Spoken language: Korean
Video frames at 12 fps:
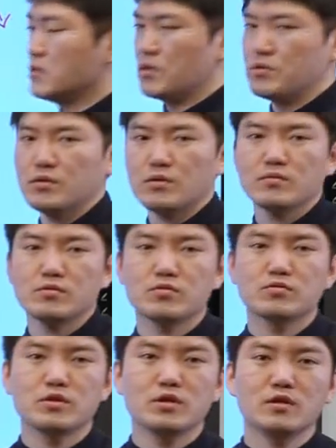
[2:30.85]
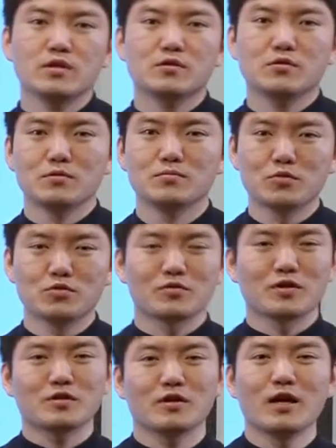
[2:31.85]
그래서 여러분 숙취 해소 음료
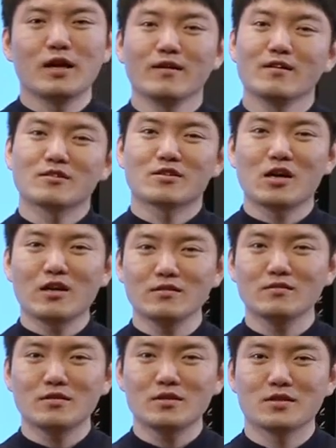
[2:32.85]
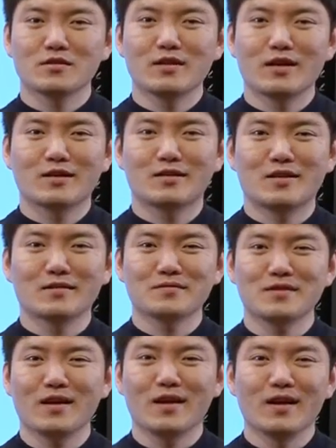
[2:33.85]
중에서 컨디션 하기
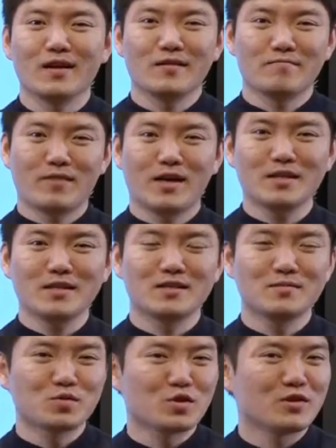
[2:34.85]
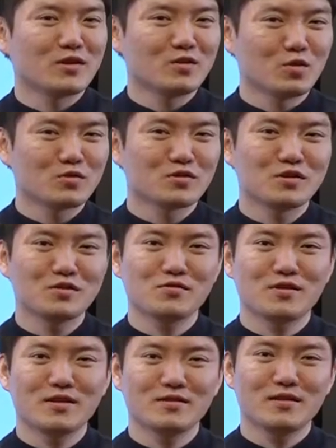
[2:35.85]
때문에 많이 이름조에다가 넣어서
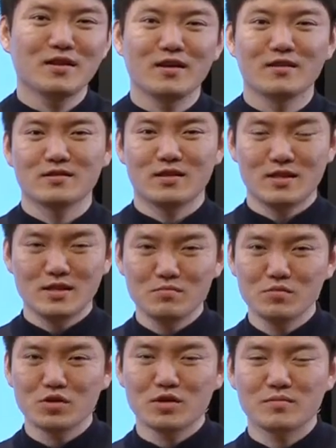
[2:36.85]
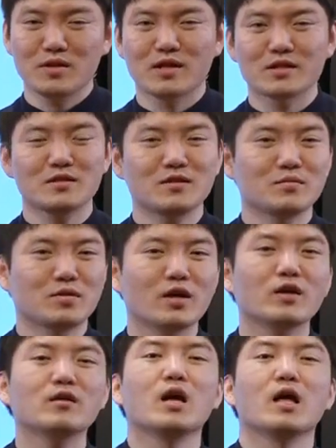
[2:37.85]
실수를 하는데 자 이음절입니다. 다시
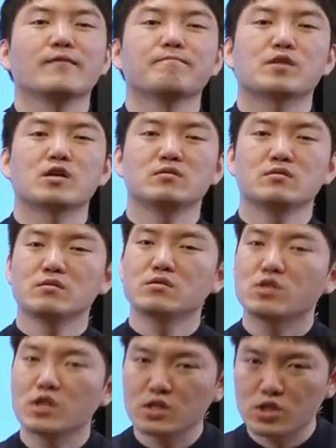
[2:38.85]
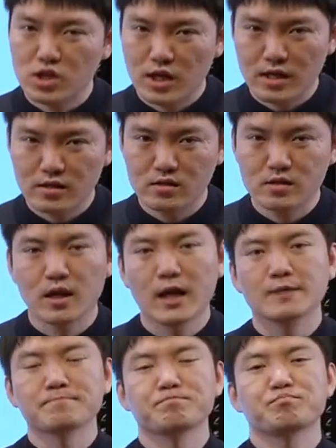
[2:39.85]
읽어볼까요? conditions,
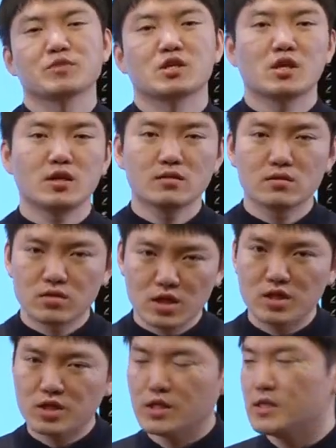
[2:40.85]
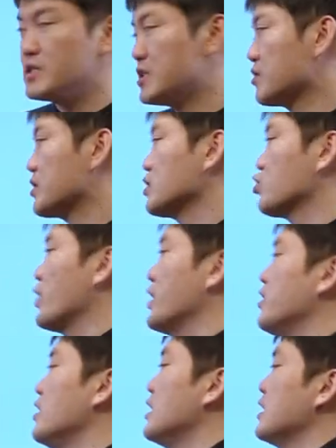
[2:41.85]
conditions 이렇게
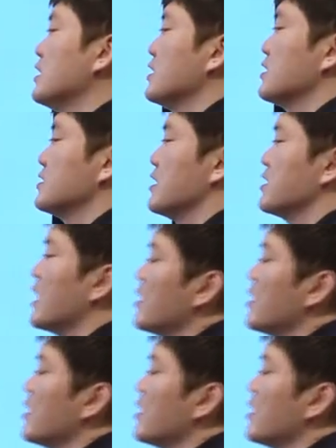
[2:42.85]
좋아요. 자